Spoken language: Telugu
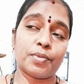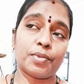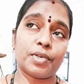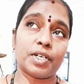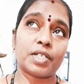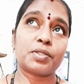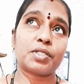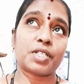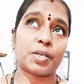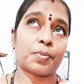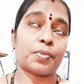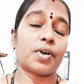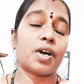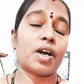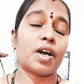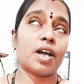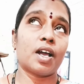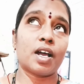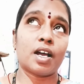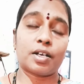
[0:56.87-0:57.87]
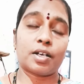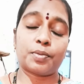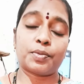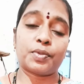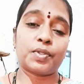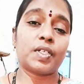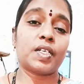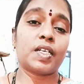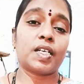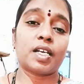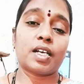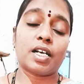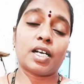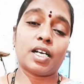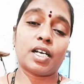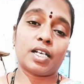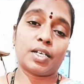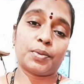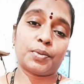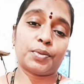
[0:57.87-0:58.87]
ప్యాంటా పల్పీ
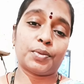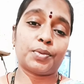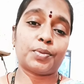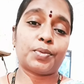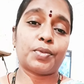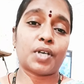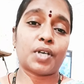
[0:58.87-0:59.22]
మాజా